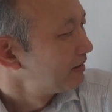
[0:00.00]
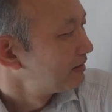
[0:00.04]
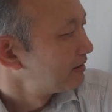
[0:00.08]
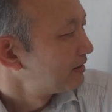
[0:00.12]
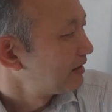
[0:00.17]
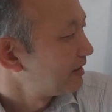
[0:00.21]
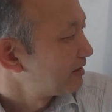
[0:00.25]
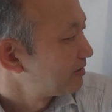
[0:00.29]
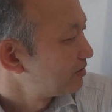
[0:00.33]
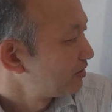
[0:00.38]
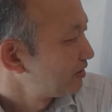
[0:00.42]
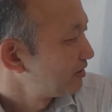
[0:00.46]

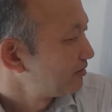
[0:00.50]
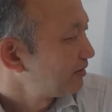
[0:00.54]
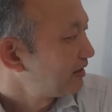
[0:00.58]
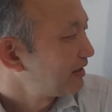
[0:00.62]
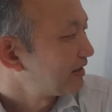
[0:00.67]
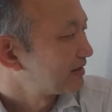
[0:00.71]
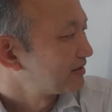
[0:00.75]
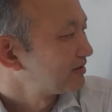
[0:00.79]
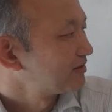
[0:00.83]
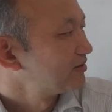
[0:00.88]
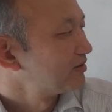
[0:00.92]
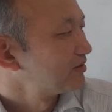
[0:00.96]
で、それ
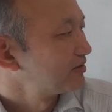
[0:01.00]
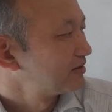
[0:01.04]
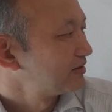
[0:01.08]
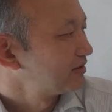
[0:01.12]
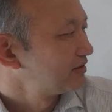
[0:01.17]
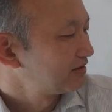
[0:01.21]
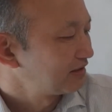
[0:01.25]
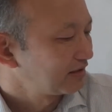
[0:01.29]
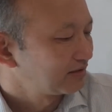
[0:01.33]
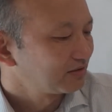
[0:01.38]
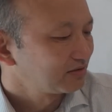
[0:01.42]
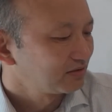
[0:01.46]
は、その、
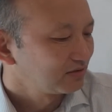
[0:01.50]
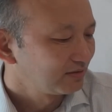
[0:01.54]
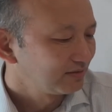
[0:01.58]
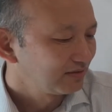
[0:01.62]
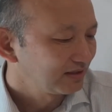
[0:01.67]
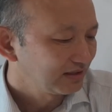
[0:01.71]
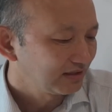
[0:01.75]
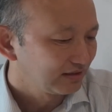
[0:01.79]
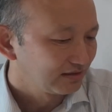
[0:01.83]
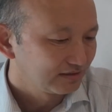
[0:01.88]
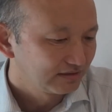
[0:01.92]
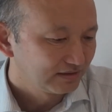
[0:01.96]

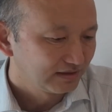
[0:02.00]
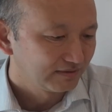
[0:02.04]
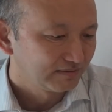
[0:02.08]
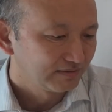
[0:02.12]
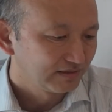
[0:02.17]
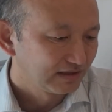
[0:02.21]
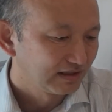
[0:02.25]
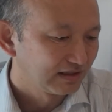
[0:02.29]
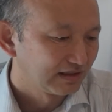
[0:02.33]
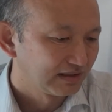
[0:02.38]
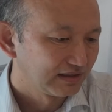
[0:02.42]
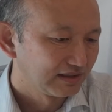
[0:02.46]
チェコスロバキアの
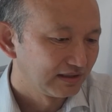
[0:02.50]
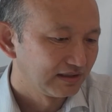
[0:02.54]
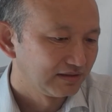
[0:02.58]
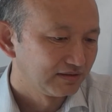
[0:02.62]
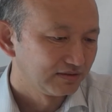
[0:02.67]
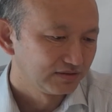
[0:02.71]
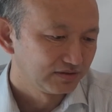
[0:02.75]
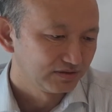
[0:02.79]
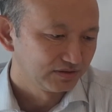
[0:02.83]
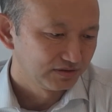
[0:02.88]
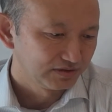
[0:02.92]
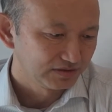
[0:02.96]
政府が、あ
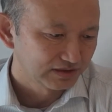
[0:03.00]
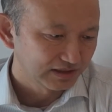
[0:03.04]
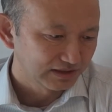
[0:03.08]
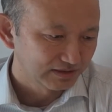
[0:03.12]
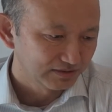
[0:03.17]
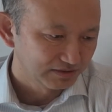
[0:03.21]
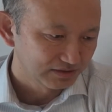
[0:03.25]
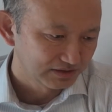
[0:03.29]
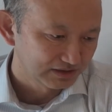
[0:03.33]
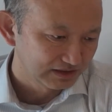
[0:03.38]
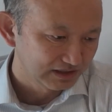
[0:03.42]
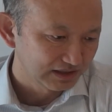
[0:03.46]
の、そういう対
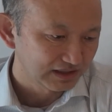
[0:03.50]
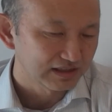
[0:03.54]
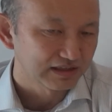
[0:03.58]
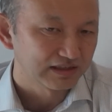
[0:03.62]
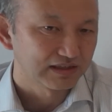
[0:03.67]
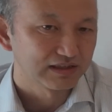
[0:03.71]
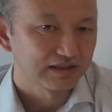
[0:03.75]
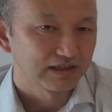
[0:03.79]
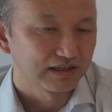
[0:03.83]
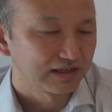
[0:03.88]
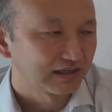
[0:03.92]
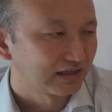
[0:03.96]
応をしな
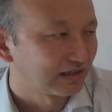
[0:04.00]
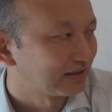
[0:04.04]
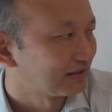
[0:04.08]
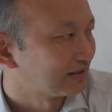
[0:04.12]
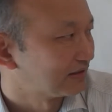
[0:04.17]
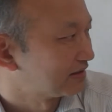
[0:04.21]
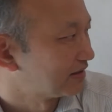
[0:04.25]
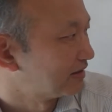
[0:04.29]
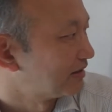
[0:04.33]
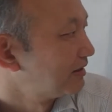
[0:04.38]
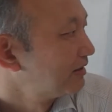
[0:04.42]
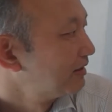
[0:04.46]
かったから
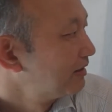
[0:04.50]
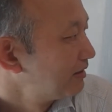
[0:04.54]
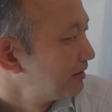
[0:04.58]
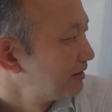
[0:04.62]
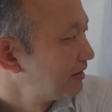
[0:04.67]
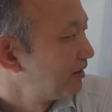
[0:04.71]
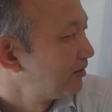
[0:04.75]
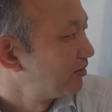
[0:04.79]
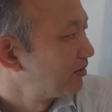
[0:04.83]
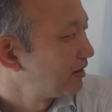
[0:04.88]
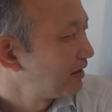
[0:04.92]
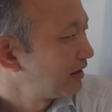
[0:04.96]
なんです
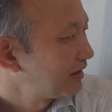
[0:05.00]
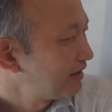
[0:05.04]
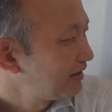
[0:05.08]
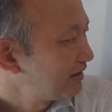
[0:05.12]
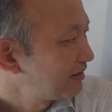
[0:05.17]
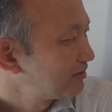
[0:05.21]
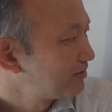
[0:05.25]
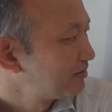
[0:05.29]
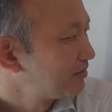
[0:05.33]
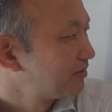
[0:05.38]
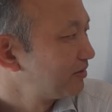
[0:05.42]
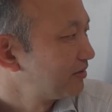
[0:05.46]
で、おかげ
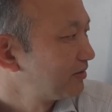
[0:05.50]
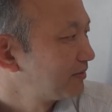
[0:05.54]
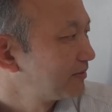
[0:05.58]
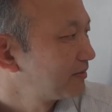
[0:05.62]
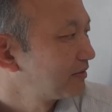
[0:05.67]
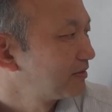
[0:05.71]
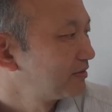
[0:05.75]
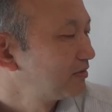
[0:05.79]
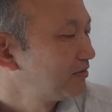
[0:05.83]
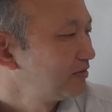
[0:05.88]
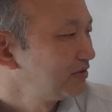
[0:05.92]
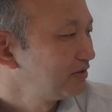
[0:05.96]
で、その、
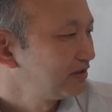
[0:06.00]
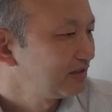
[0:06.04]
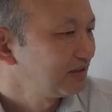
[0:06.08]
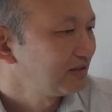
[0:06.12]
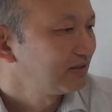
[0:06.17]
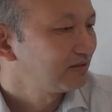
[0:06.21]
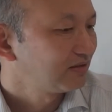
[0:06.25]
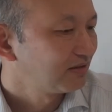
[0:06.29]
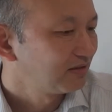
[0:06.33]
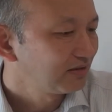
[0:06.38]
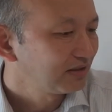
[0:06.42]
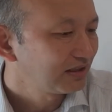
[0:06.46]
軍事
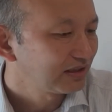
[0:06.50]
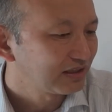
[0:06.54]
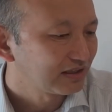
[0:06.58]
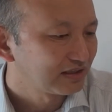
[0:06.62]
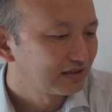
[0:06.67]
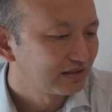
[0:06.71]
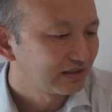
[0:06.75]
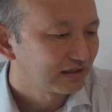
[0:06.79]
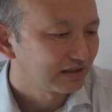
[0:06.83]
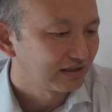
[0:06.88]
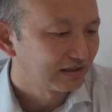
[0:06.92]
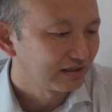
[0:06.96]
侵攻は受けた
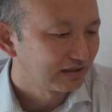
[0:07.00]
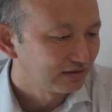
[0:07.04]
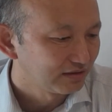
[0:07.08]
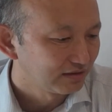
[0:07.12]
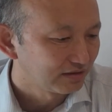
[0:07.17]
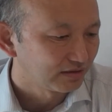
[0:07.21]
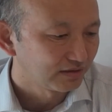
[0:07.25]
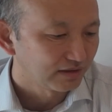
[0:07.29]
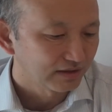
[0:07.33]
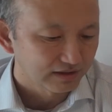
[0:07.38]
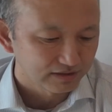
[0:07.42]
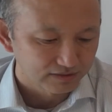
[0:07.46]
んだけれど、